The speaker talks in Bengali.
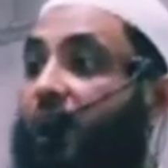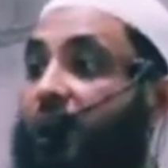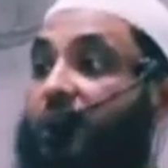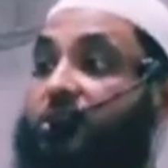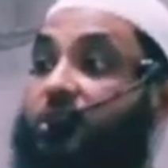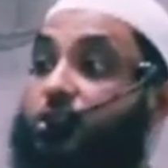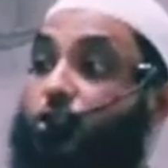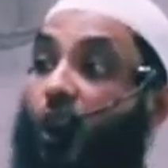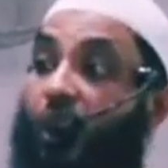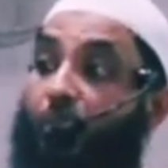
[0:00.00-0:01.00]
আল্লাহর কাছে
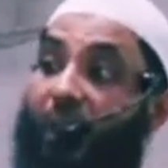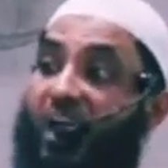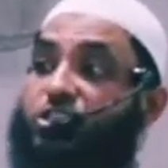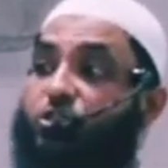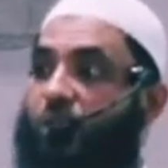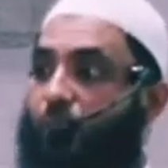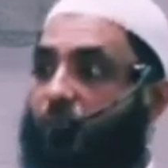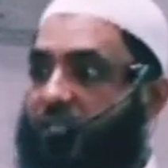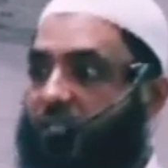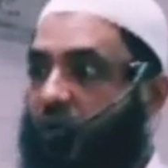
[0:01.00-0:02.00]
ছয় মাস ধরে
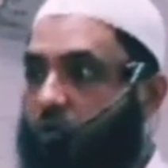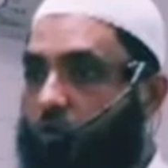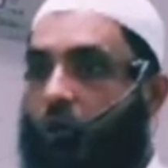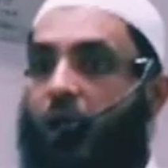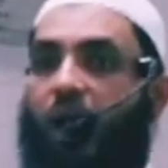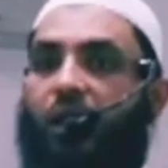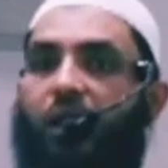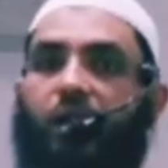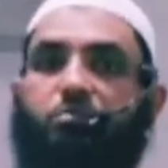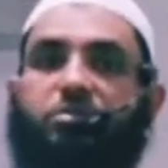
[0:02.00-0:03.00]
বলতে থাকতো
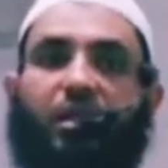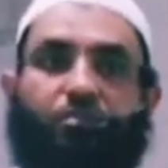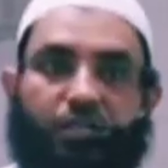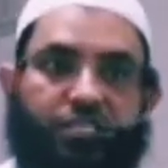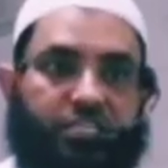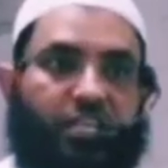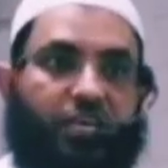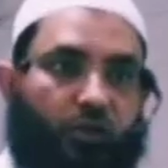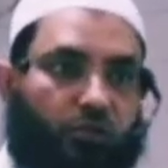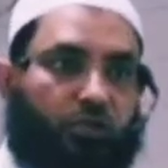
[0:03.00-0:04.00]
আল্লাহ রমজান মাসে যে
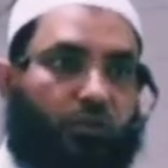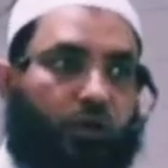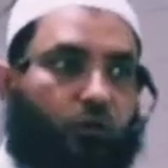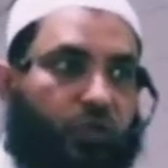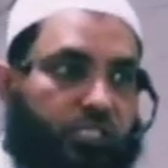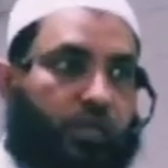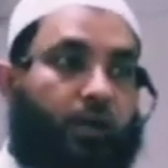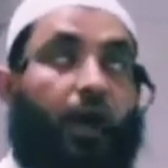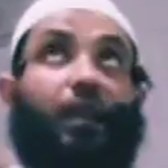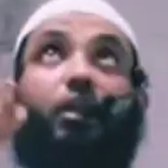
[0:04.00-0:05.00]
ইবাদত আমরা করেছি
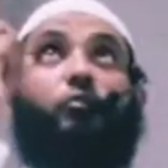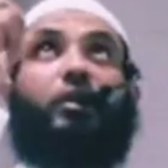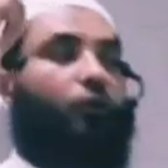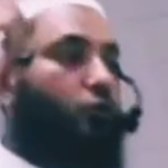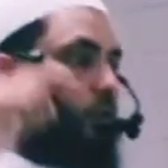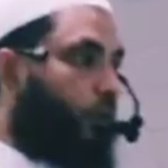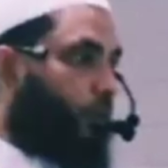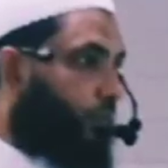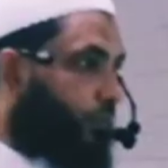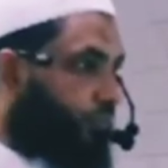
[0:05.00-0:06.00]
আল্লাহ তুমি এটা কবুল
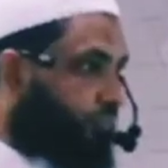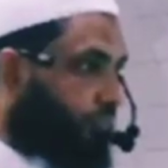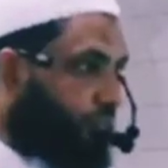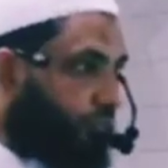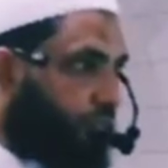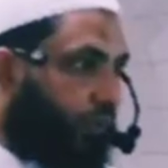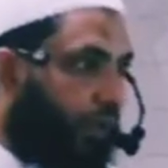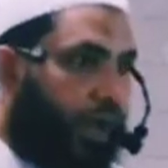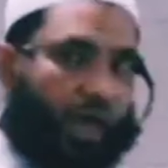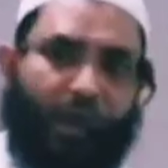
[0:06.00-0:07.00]
করো
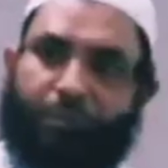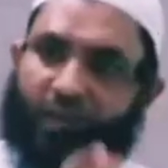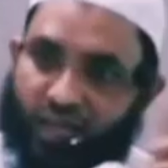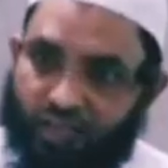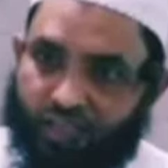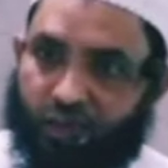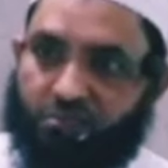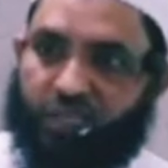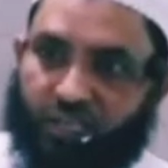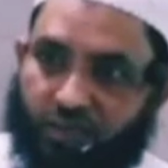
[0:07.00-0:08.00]
আর আপনি কালকে
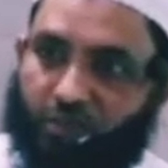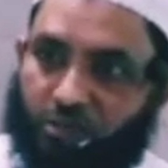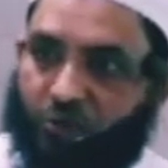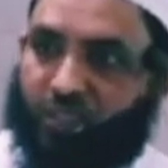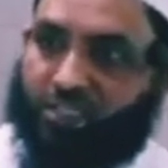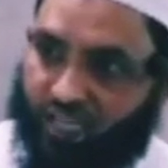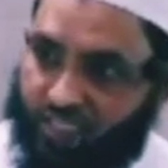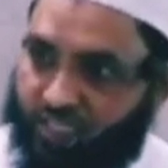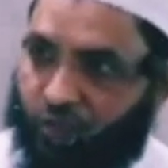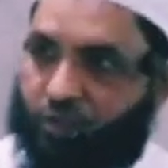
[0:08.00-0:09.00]
রমজানের ইবাদত করেছেন
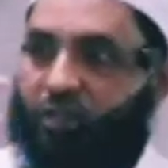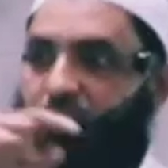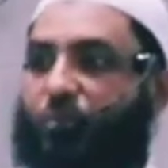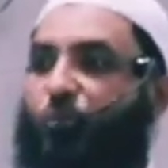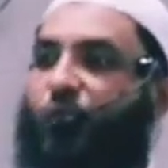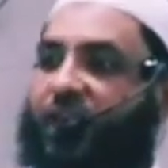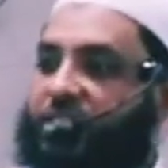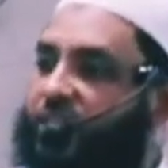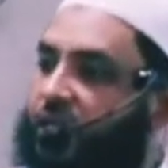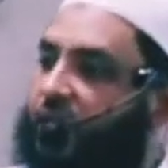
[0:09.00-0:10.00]
আজকে হয়তো আপনি ভুলে
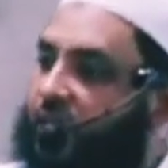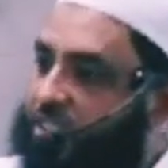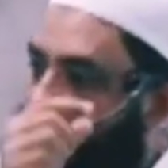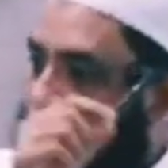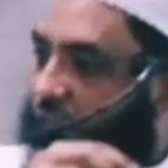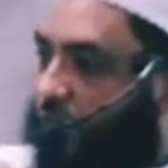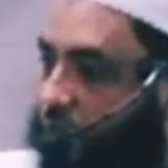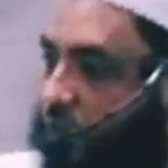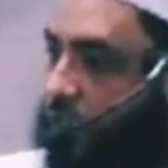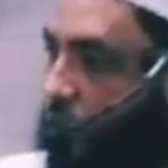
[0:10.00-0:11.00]
গেছেন যে ওই
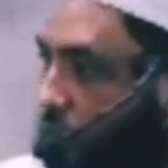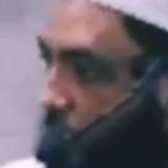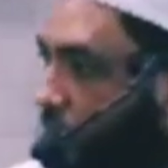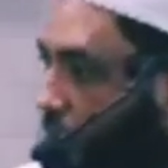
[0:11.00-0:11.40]
ইবাদত কি কবুল